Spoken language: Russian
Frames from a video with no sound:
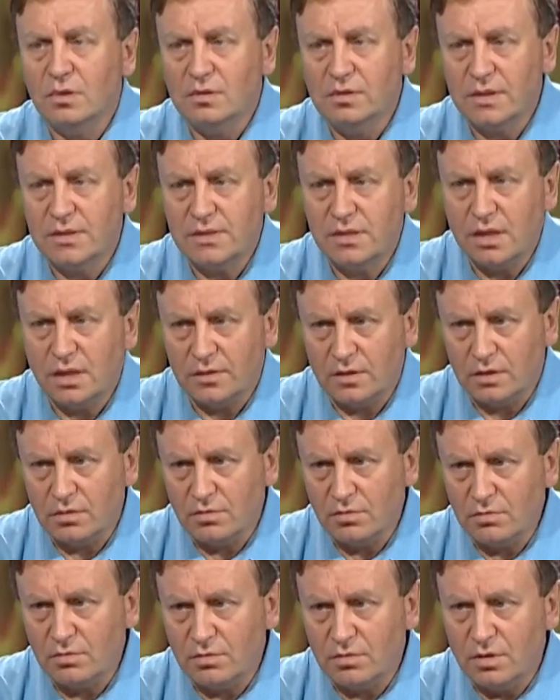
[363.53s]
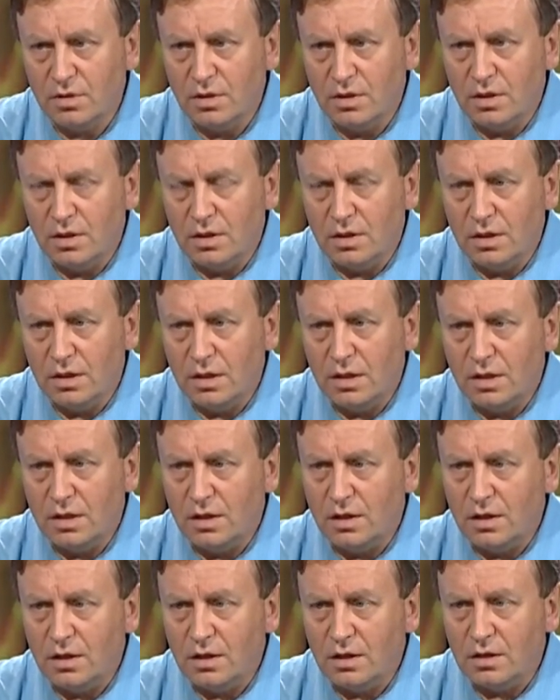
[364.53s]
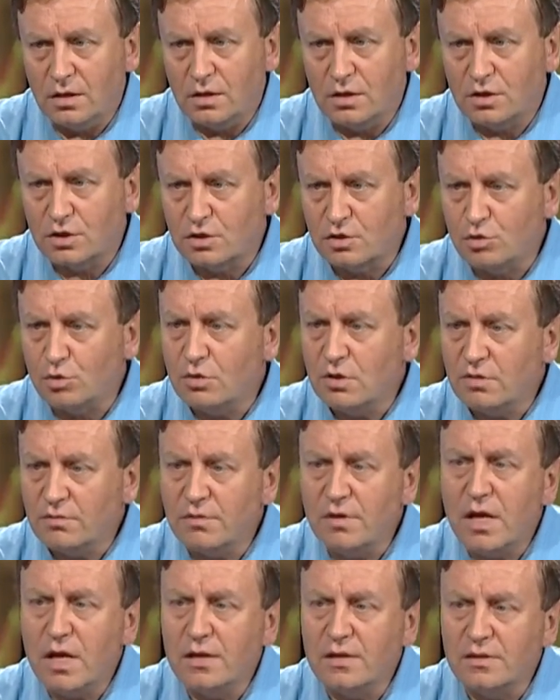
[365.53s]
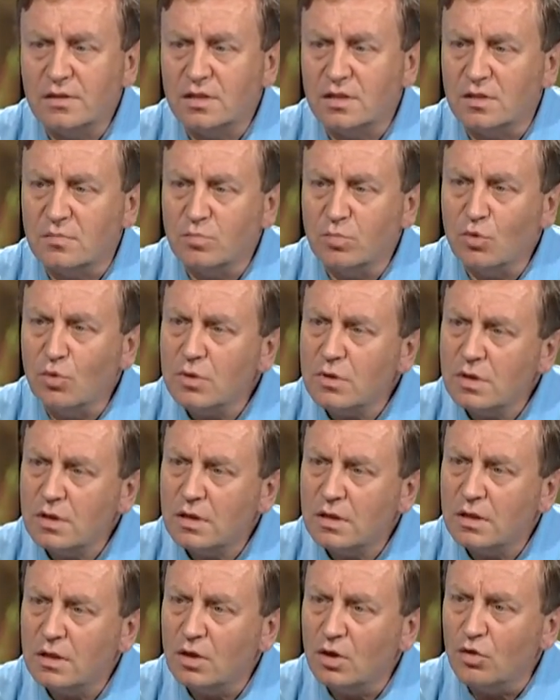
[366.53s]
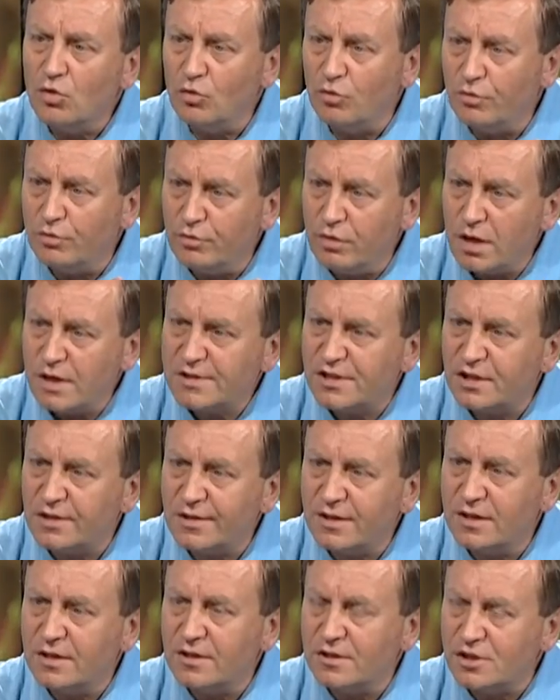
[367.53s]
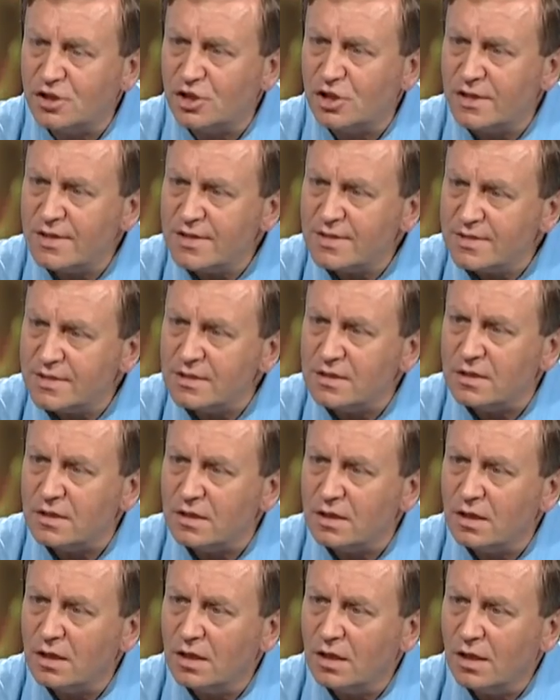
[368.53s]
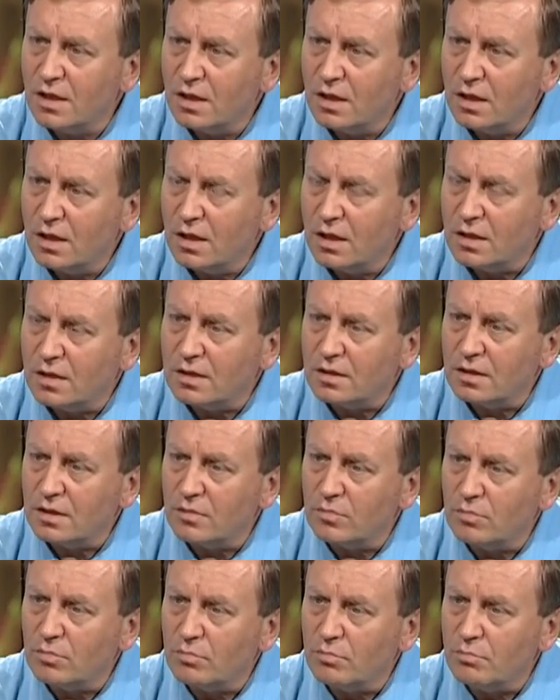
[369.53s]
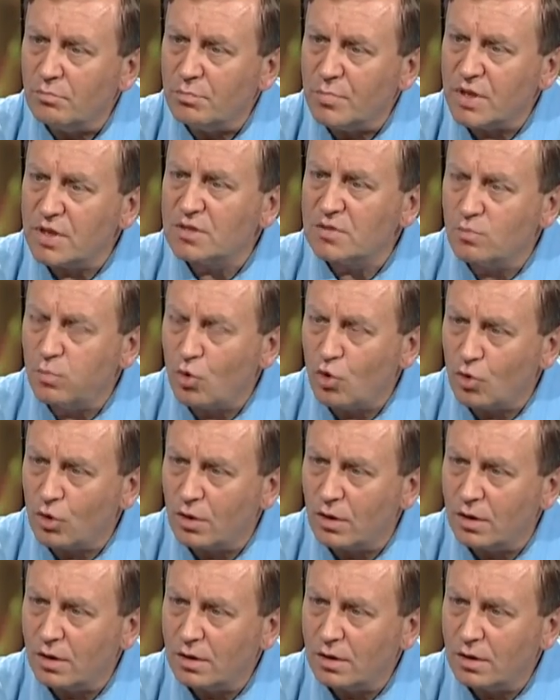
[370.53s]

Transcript: глаза на то, что является собой вечная жизнь без Бога.